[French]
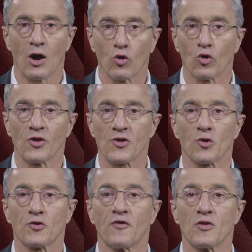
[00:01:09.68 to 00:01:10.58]
La
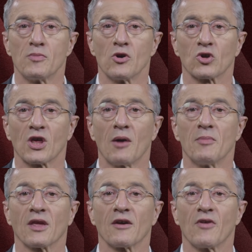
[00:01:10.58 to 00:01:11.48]
reconnaissance du vote blanc qui
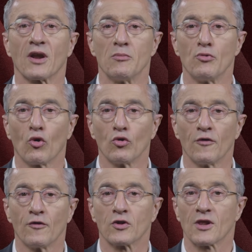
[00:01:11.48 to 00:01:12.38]
ramènerait vers les bureaux
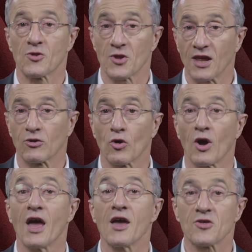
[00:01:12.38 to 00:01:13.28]
de vote les
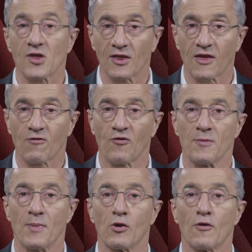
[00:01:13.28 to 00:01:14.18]
électeurs
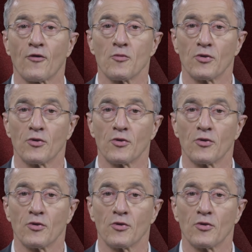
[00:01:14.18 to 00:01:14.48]
insatisfaits par l'offre